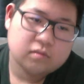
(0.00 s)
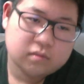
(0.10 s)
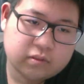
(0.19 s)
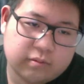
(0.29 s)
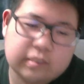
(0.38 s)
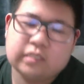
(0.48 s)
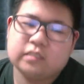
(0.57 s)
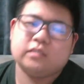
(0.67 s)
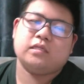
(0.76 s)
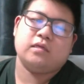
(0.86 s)
気配り
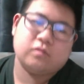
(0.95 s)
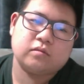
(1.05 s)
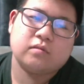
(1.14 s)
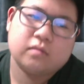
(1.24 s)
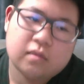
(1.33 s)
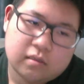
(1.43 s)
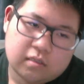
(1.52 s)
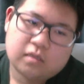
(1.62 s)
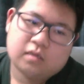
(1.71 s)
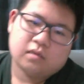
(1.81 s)
ができている。
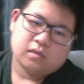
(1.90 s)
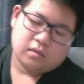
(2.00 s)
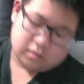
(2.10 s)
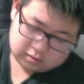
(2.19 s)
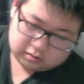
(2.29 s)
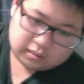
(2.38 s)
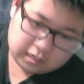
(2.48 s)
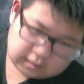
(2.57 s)
あり